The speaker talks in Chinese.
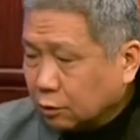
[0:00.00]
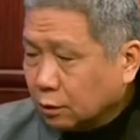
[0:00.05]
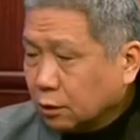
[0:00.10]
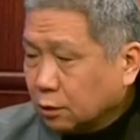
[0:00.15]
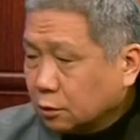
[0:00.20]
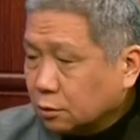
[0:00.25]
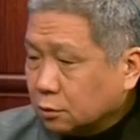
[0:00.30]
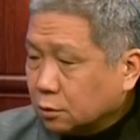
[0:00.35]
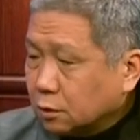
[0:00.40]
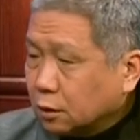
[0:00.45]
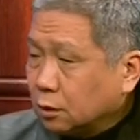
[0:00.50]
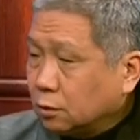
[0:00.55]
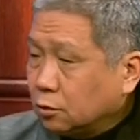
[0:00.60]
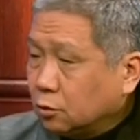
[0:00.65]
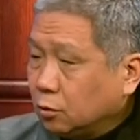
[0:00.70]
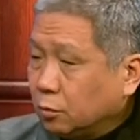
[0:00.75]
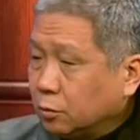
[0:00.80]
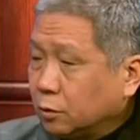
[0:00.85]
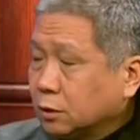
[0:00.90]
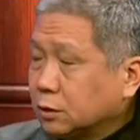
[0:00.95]
得这个
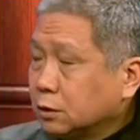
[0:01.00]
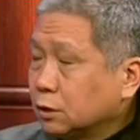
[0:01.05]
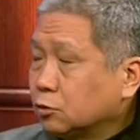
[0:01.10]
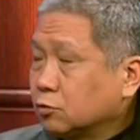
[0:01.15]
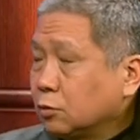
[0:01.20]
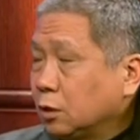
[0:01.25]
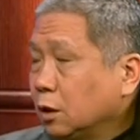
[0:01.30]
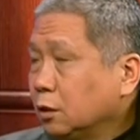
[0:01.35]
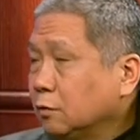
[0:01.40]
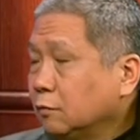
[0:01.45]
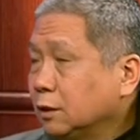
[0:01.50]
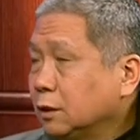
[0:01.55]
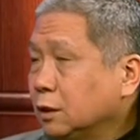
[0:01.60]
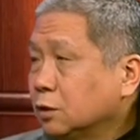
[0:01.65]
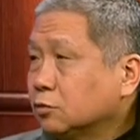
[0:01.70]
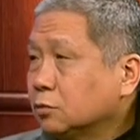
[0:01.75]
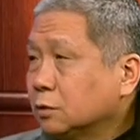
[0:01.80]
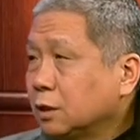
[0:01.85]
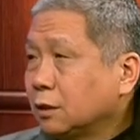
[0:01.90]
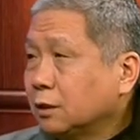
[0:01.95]
女博士主要的问题
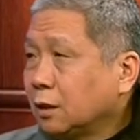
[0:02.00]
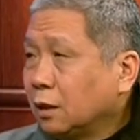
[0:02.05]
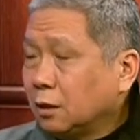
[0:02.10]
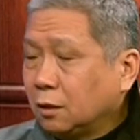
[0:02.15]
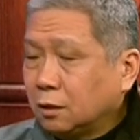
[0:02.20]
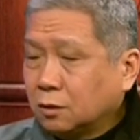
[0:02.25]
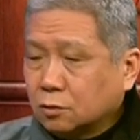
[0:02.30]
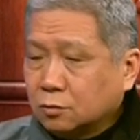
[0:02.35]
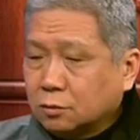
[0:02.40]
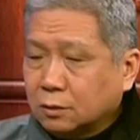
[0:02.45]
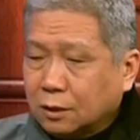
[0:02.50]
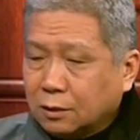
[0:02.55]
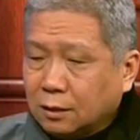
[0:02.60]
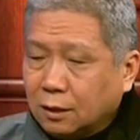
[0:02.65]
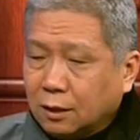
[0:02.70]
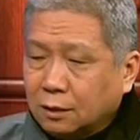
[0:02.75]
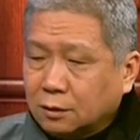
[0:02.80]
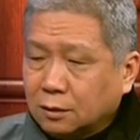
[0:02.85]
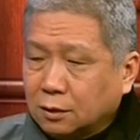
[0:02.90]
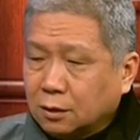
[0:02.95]
出在哪儿呢？出在
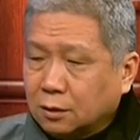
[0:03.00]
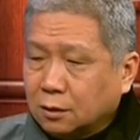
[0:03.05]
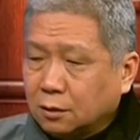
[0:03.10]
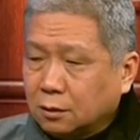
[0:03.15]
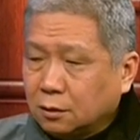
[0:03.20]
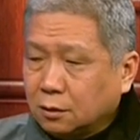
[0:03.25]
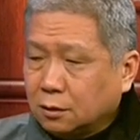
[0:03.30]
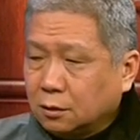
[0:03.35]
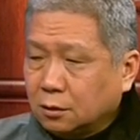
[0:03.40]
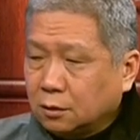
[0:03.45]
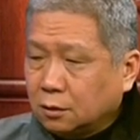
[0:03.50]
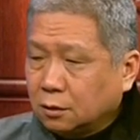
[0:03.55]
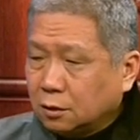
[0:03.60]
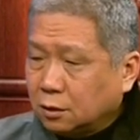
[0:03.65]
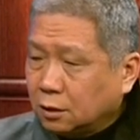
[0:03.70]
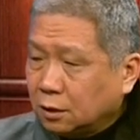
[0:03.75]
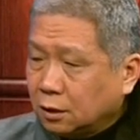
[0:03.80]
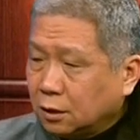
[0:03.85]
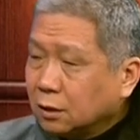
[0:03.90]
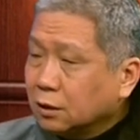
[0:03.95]
她这个
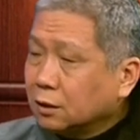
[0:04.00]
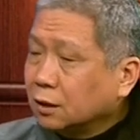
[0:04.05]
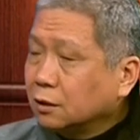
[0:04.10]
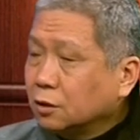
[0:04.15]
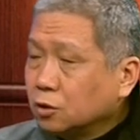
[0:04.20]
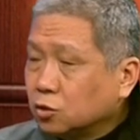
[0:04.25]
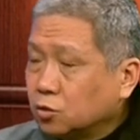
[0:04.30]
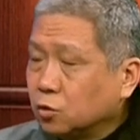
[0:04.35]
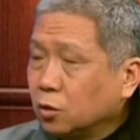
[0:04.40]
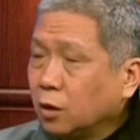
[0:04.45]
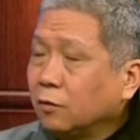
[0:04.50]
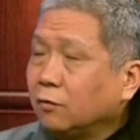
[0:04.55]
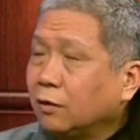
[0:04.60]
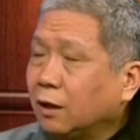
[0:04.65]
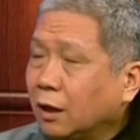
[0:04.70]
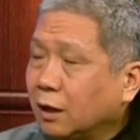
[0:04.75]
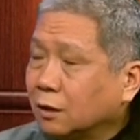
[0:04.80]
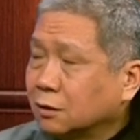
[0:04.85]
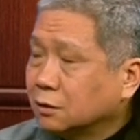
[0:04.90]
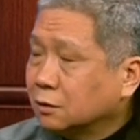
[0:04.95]
一个人的学问
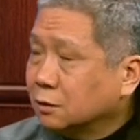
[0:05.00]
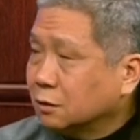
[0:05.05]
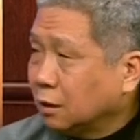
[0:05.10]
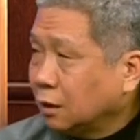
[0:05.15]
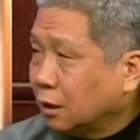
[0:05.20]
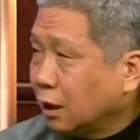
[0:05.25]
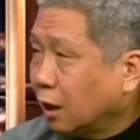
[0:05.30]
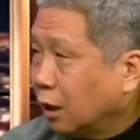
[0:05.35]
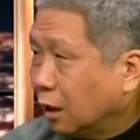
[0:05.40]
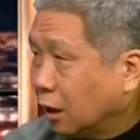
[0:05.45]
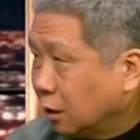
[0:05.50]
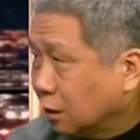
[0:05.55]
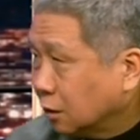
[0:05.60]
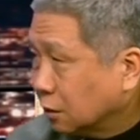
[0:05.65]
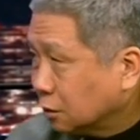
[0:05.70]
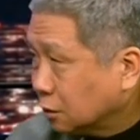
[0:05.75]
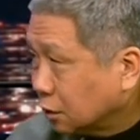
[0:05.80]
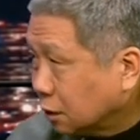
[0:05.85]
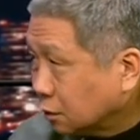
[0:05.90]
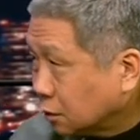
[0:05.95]
啊，是这样啊。
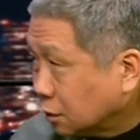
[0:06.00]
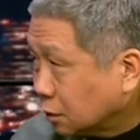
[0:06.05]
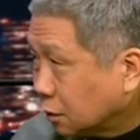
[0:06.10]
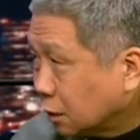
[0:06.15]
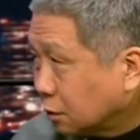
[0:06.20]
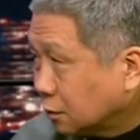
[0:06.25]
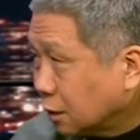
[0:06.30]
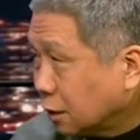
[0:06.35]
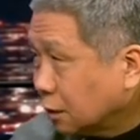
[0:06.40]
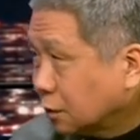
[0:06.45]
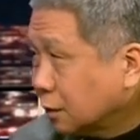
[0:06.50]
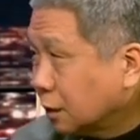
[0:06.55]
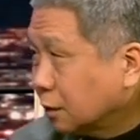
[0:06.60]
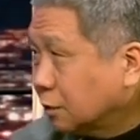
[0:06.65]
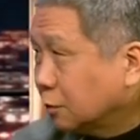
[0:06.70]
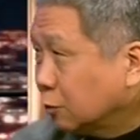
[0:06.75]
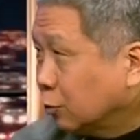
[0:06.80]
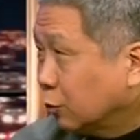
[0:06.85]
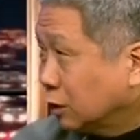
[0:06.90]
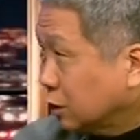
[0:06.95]
咱咱咱咱
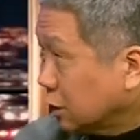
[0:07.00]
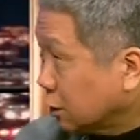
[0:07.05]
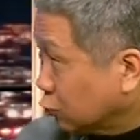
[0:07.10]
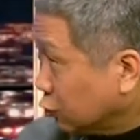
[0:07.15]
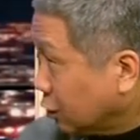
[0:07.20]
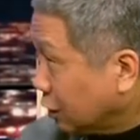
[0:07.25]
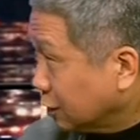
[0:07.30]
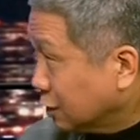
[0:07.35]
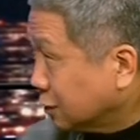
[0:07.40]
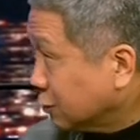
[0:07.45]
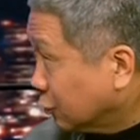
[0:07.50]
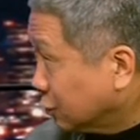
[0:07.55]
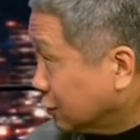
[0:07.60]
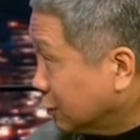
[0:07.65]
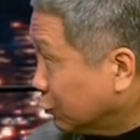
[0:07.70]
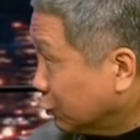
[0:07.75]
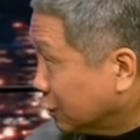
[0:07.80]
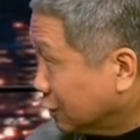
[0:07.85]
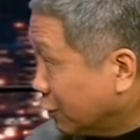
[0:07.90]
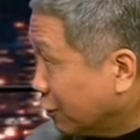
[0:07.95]
咱，我现在说话得小
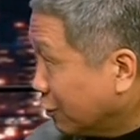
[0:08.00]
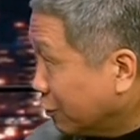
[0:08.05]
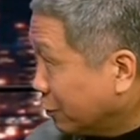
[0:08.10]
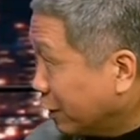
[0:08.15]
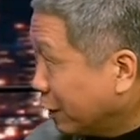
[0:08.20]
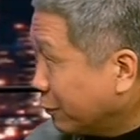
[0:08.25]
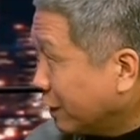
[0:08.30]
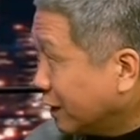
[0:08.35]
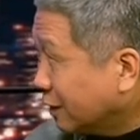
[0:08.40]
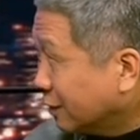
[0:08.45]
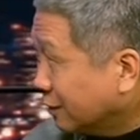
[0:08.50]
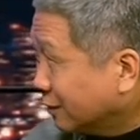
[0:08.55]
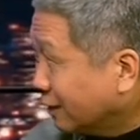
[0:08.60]
心，我千万别变成